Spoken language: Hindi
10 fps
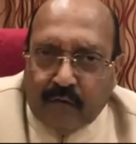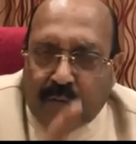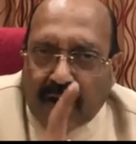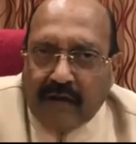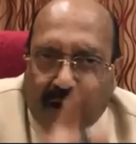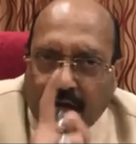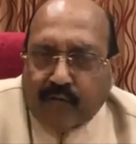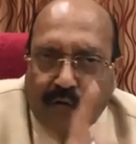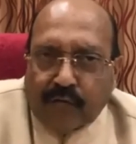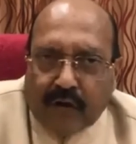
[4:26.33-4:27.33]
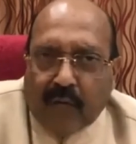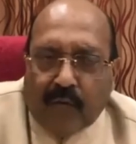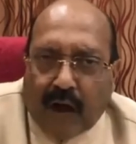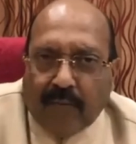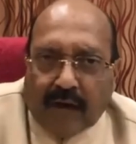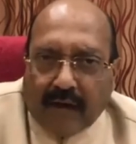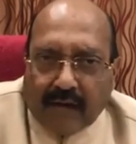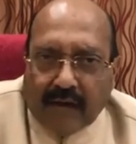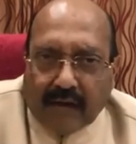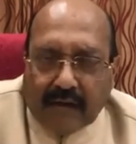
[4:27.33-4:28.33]
तुम्हारी हर चुनौती का मुकाबला
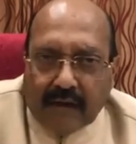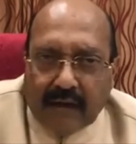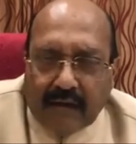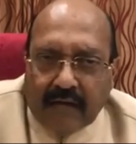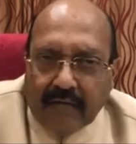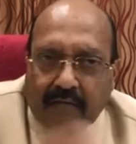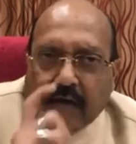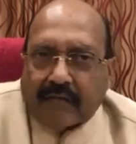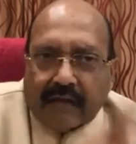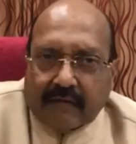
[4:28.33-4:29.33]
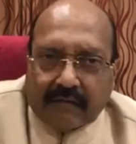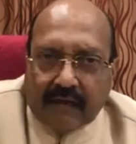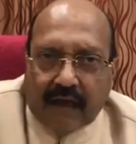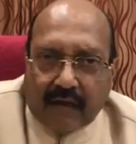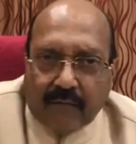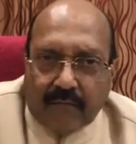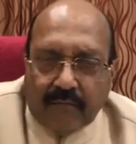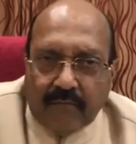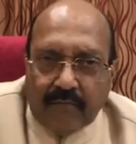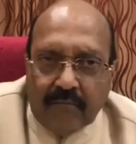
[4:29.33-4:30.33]
करने के लिए दृढ़ता से तैयार
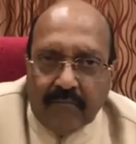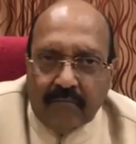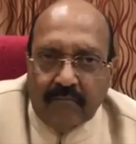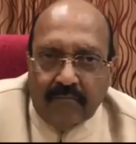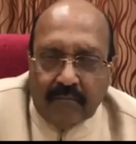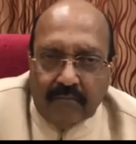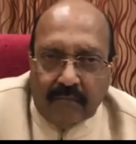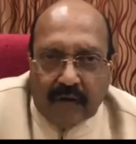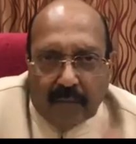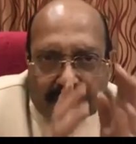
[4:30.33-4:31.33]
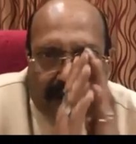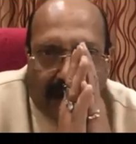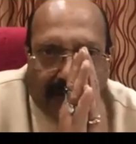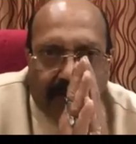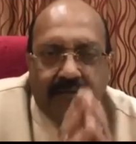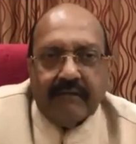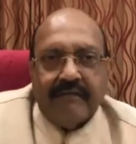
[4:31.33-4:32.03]
हूं नमस्कार